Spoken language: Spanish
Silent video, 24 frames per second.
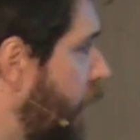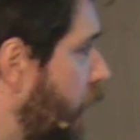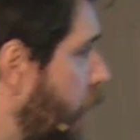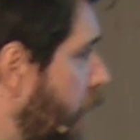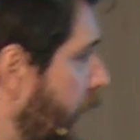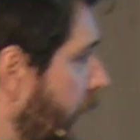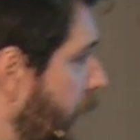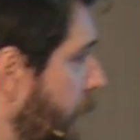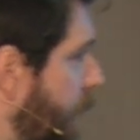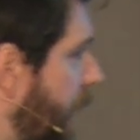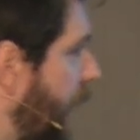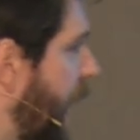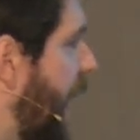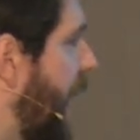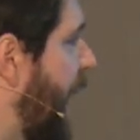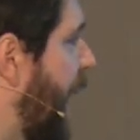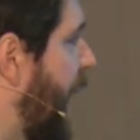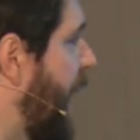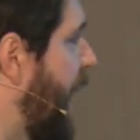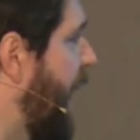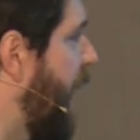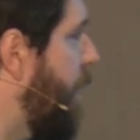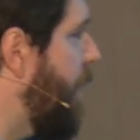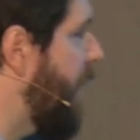química, la
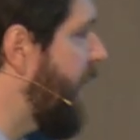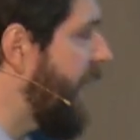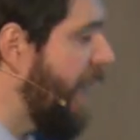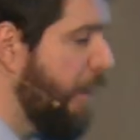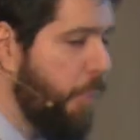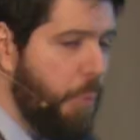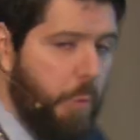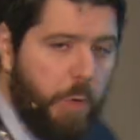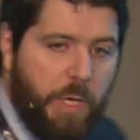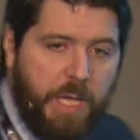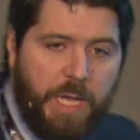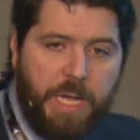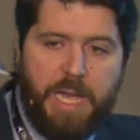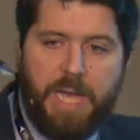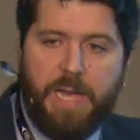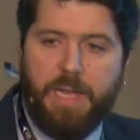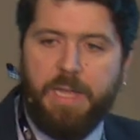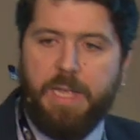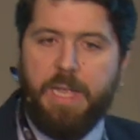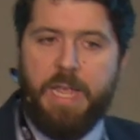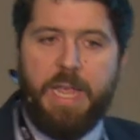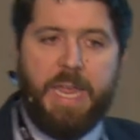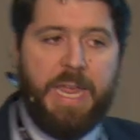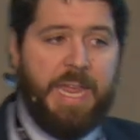calidad metalúrgica,
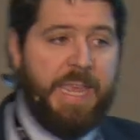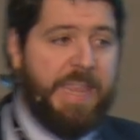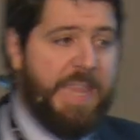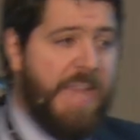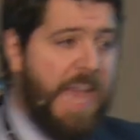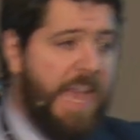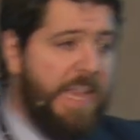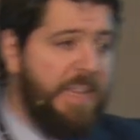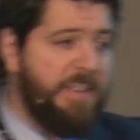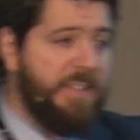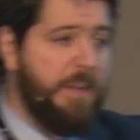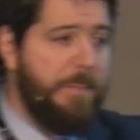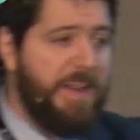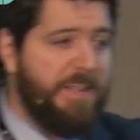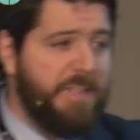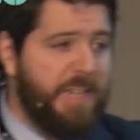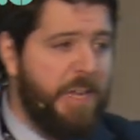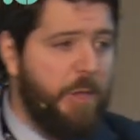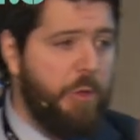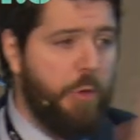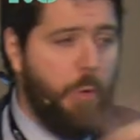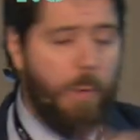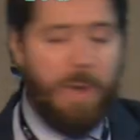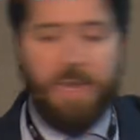y de ahí se van
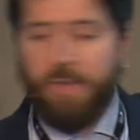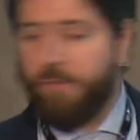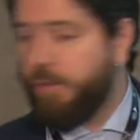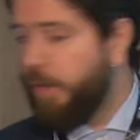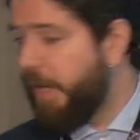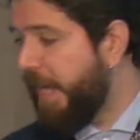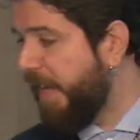extrayendo cuáles son las